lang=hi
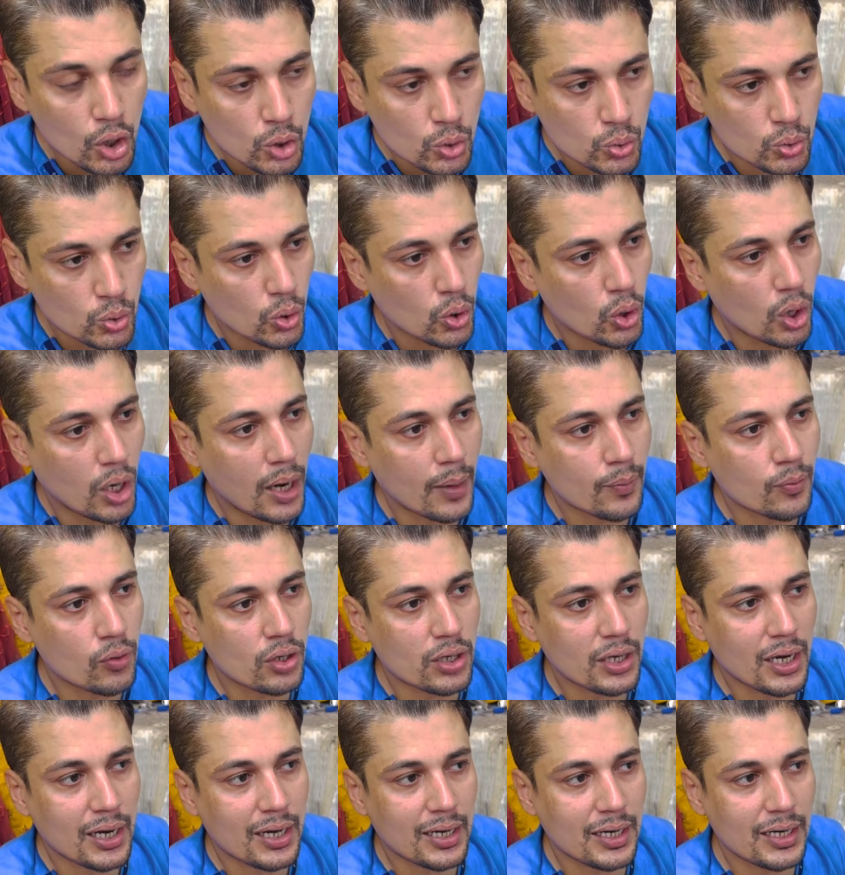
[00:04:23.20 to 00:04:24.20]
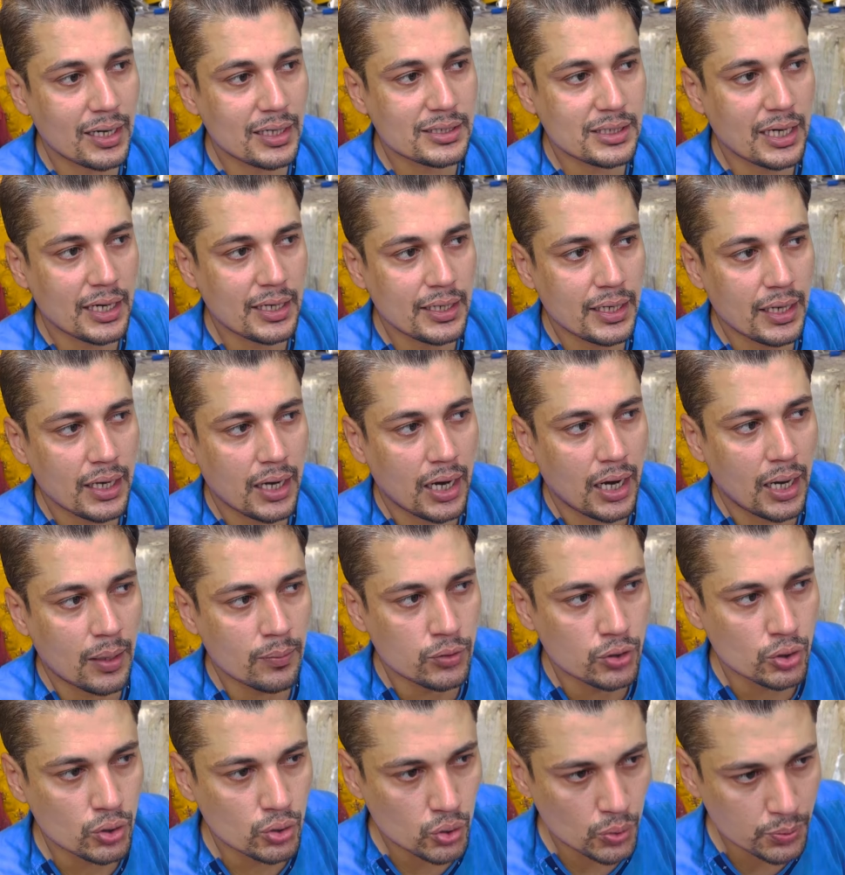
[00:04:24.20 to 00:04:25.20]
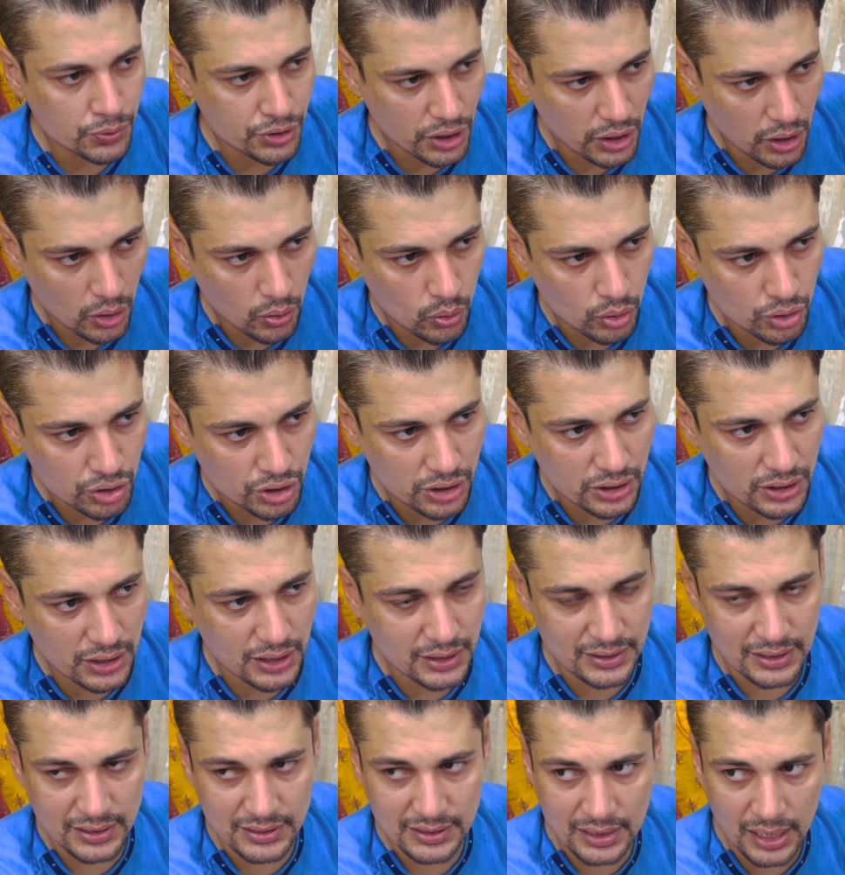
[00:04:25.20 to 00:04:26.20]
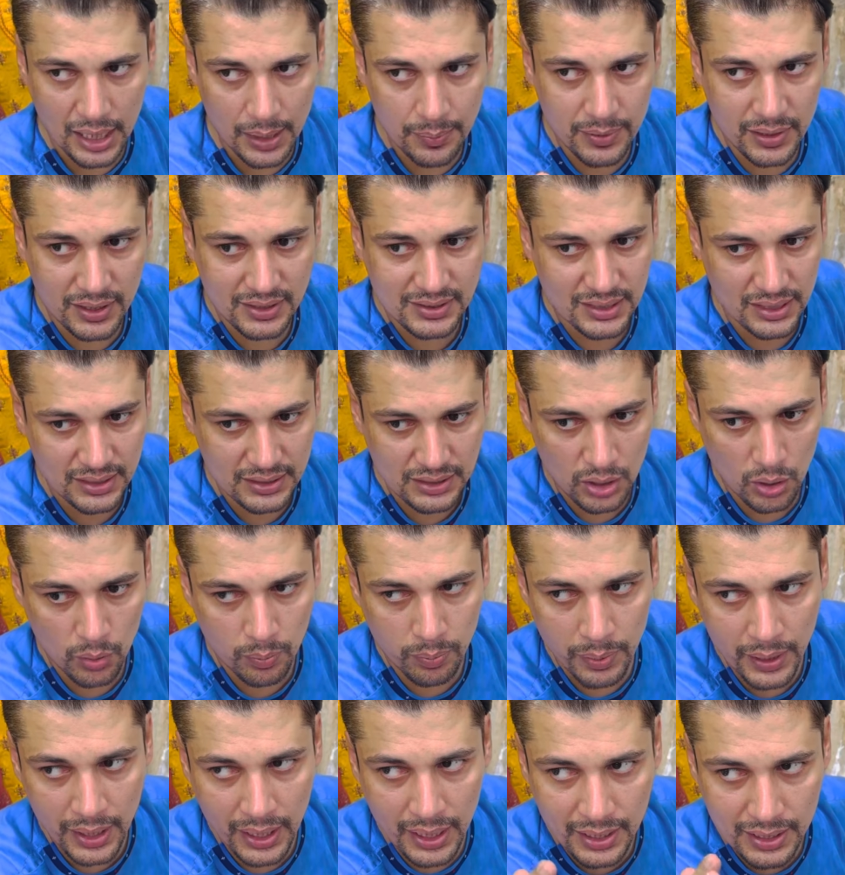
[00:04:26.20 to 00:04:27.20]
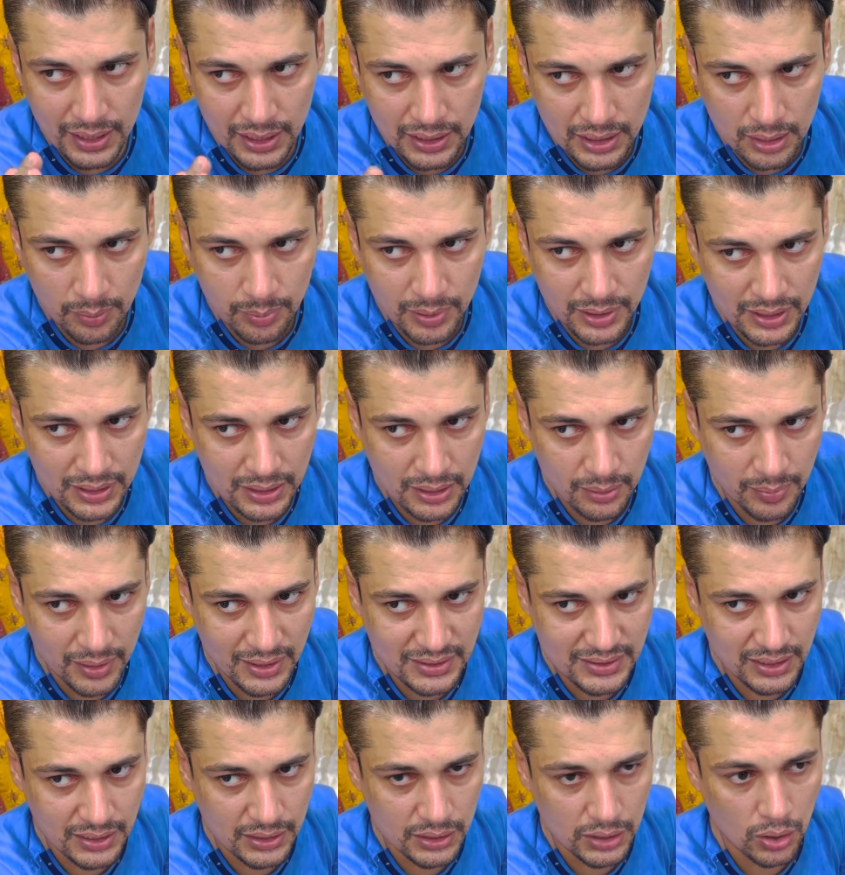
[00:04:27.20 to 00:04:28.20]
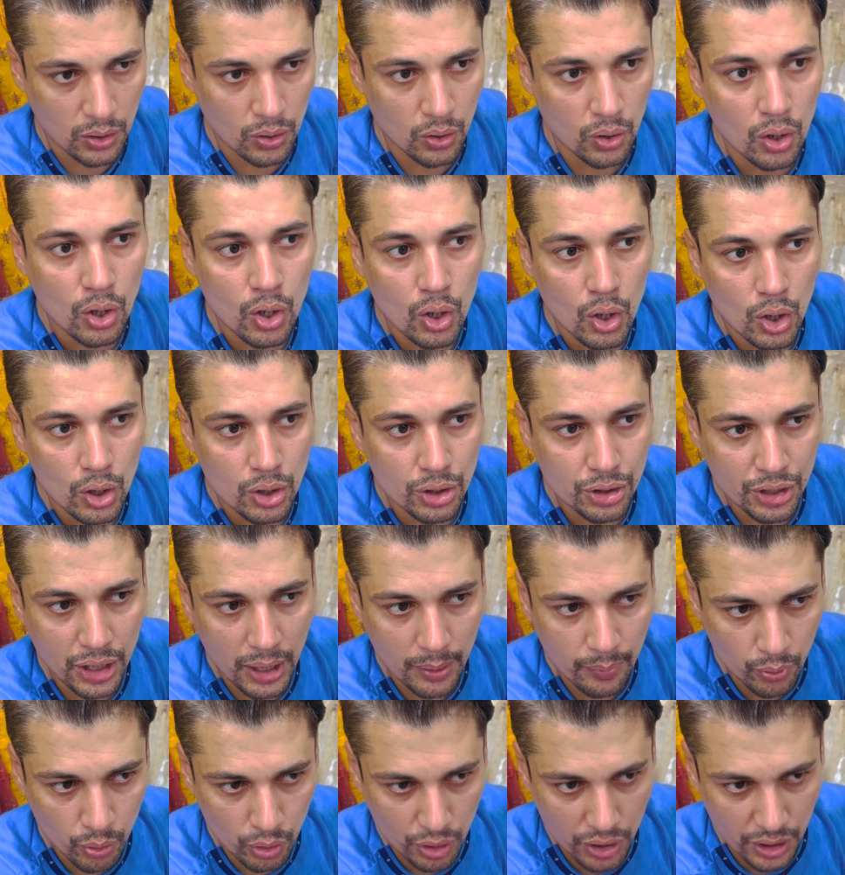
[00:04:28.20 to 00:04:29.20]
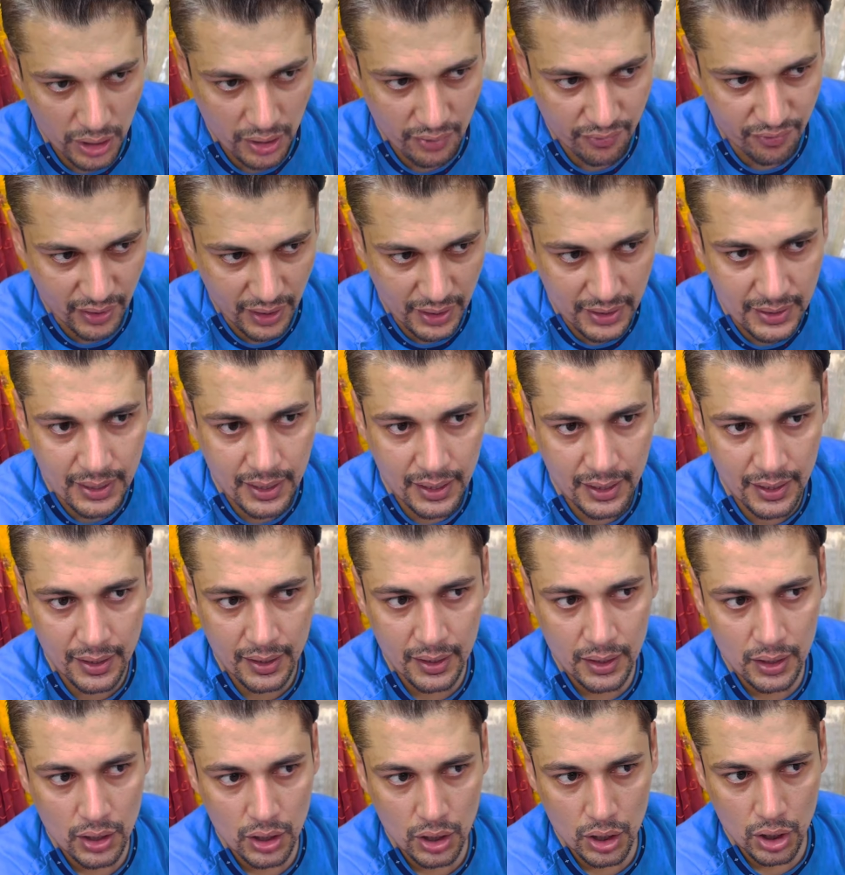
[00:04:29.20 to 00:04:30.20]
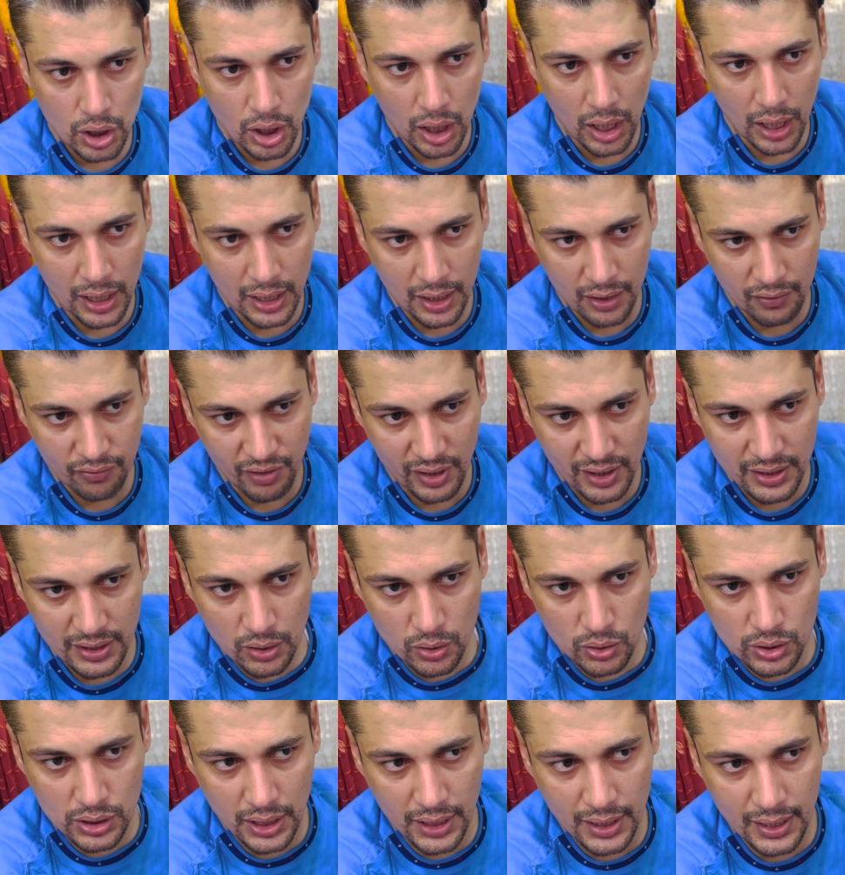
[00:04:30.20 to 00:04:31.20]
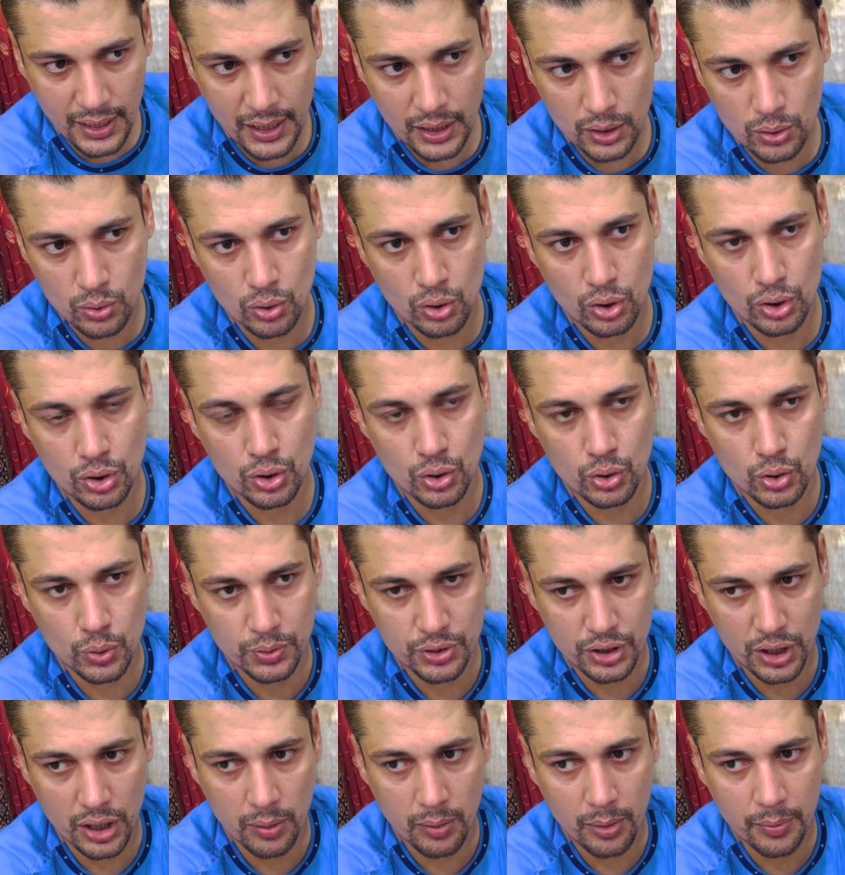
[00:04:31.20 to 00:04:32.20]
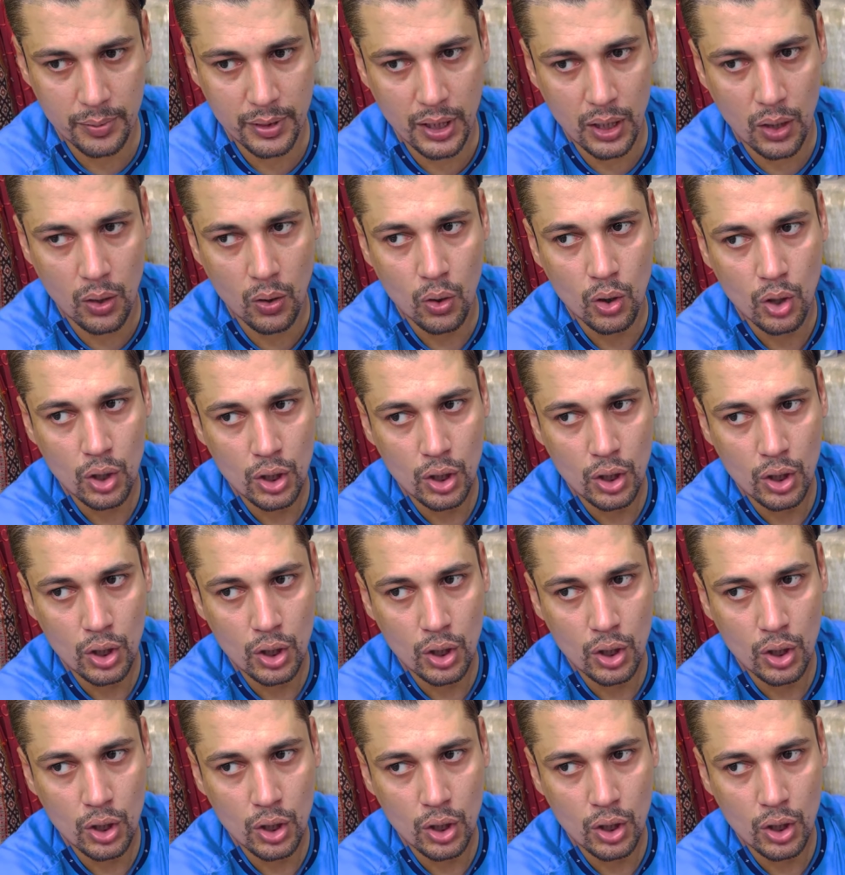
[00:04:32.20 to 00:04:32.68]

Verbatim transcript: तो आपको क्या करना चाहिए आप यूट्यूब चैनल को जितना सब्सक्राइब कर सकते हो बेलाइकन का बटन दबा सकते हो ये आप लोग के लिए फ़ायदा है अगर फ़ायदा उठाना है तो यूट्यूब चैनल में भी आओ